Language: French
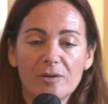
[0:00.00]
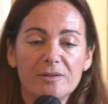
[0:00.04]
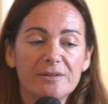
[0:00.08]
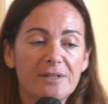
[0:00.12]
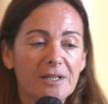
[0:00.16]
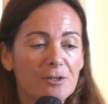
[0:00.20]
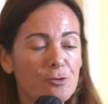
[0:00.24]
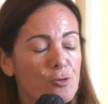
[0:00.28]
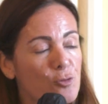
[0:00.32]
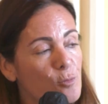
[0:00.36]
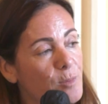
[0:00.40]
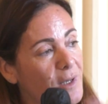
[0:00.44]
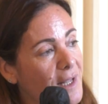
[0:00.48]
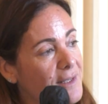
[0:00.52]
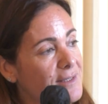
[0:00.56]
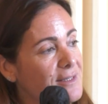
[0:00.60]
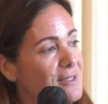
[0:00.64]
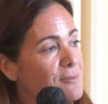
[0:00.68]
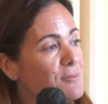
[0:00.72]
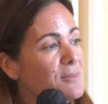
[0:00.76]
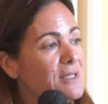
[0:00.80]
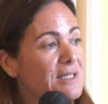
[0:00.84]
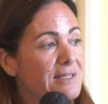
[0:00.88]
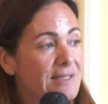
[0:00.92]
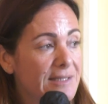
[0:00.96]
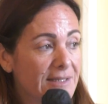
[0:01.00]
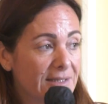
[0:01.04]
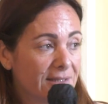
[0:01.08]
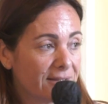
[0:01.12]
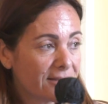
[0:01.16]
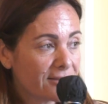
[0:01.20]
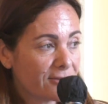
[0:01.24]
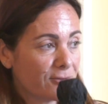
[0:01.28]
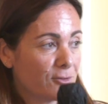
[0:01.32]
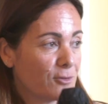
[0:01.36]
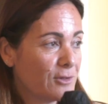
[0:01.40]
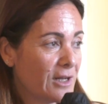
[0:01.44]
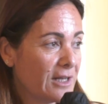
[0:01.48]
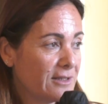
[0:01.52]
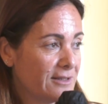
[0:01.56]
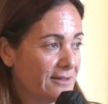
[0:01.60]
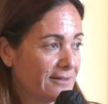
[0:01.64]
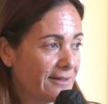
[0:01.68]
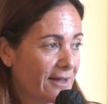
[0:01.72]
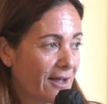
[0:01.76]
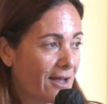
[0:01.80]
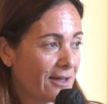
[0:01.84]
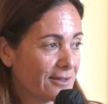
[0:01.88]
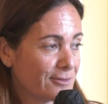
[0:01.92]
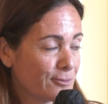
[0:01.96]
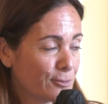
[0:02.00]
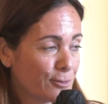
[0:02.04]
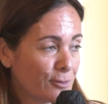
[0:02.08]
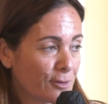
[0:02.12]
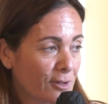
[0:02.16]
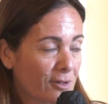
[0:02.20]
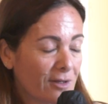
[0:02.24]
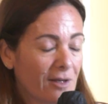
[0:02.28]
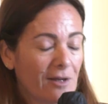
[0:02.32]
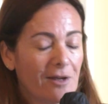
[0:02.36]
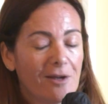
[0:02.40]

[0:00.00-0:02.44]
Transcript: des couples assez mythiques de la littérature,